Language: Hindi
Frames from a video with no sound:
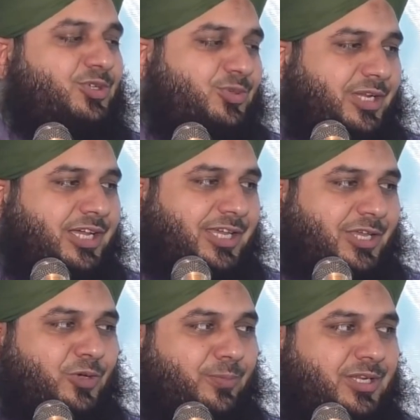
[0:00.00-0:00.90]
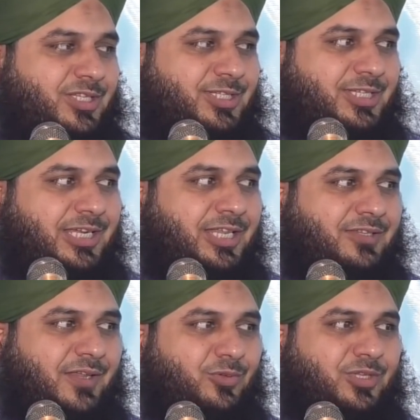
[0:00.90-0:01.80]
से सुना है कि उमर जिस
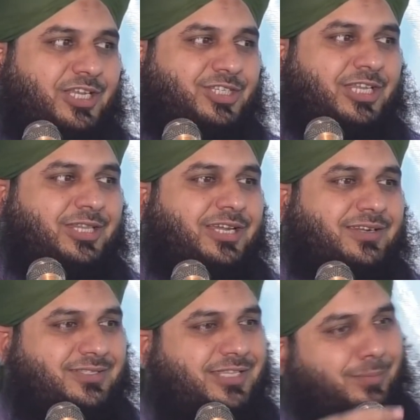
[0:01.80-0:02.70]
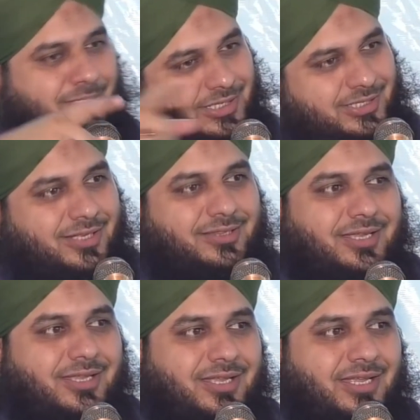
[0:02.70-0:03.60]
गली से गुजरे शैतान रास्ता बदल जाता
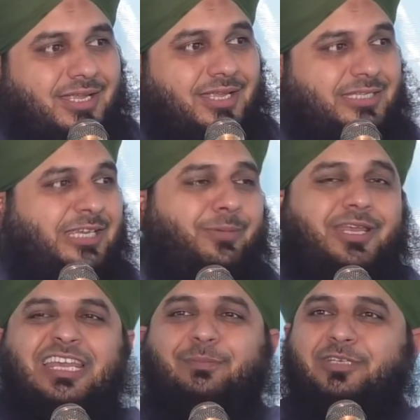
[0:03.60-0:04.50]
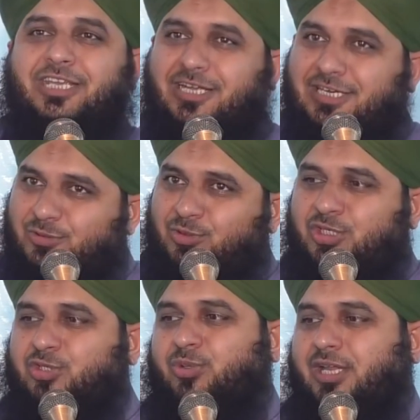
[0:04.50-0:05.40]
है ये मैंने अपने कानों
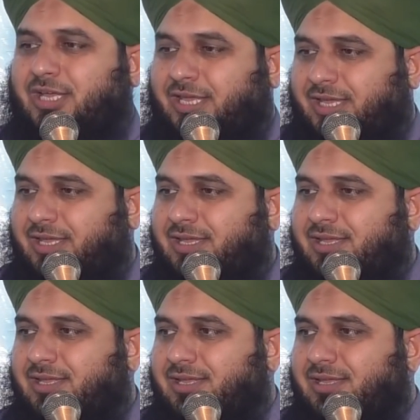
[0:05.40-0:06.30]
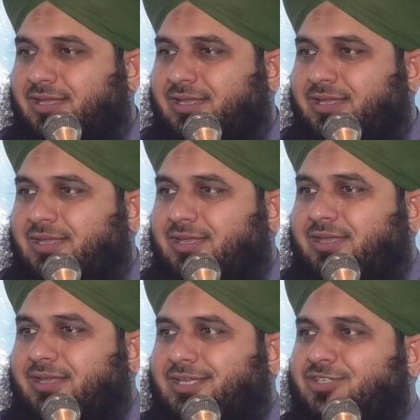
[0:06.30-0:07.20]
से सुना है
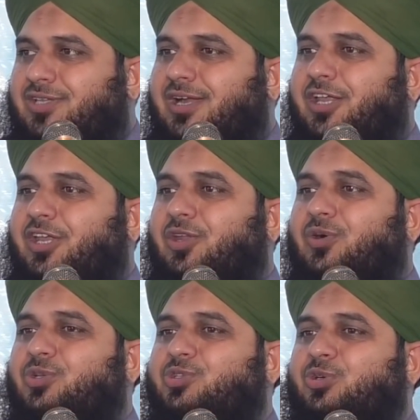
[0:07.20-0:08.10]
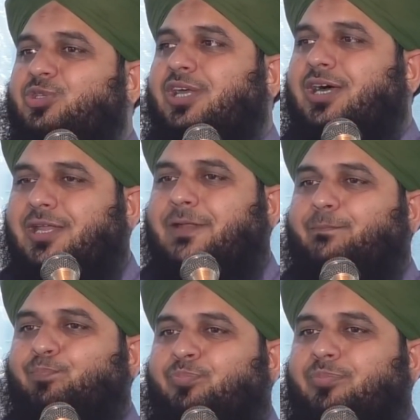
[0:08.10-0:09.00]
कि साढ़े नौ सौ साल
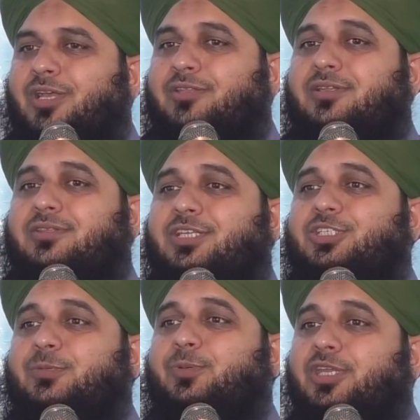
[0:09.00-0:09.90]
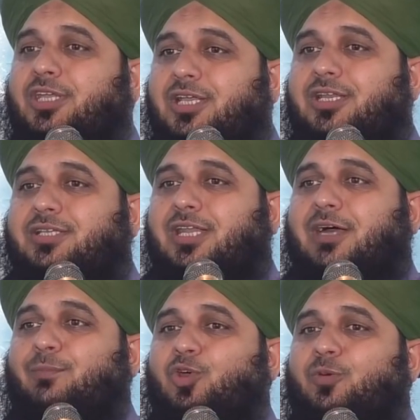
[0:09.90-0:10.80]
हज़रत जबरील
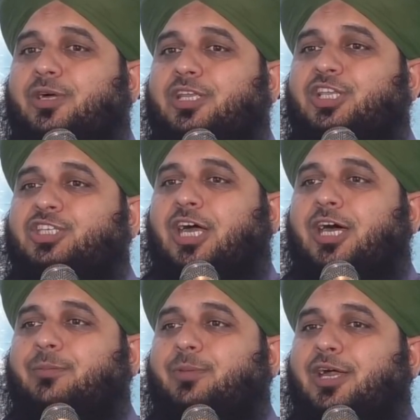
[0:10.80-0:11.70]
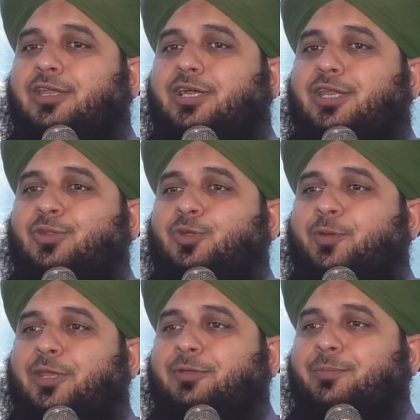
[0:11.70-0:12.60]
जनाब उमर की शान बयान करें तो
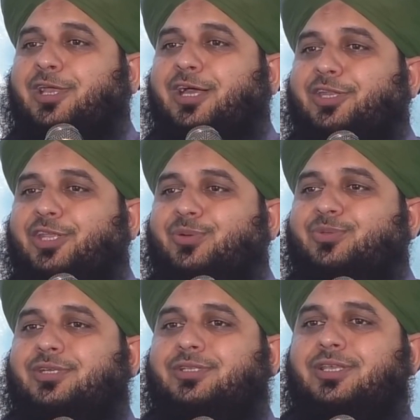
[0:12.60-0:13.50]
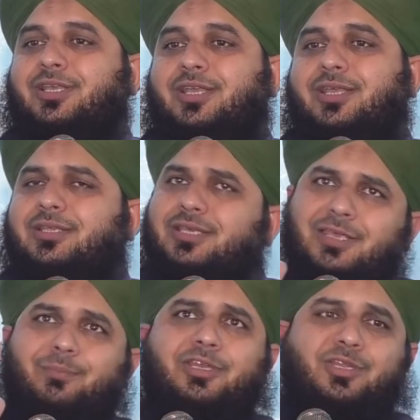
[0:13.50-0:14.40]
फिर भी बयान नहीं हो सकता
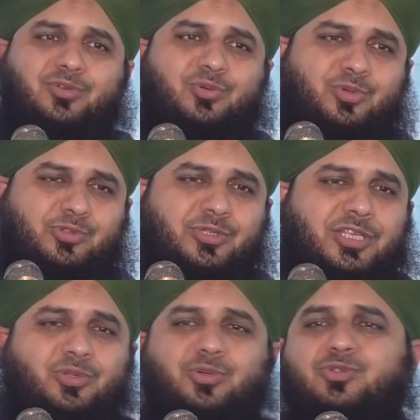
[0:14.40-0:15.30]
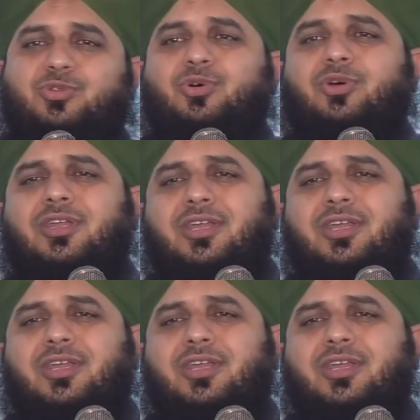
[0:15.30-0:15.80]
ये मैंने ज़रूर सुना दोस्तों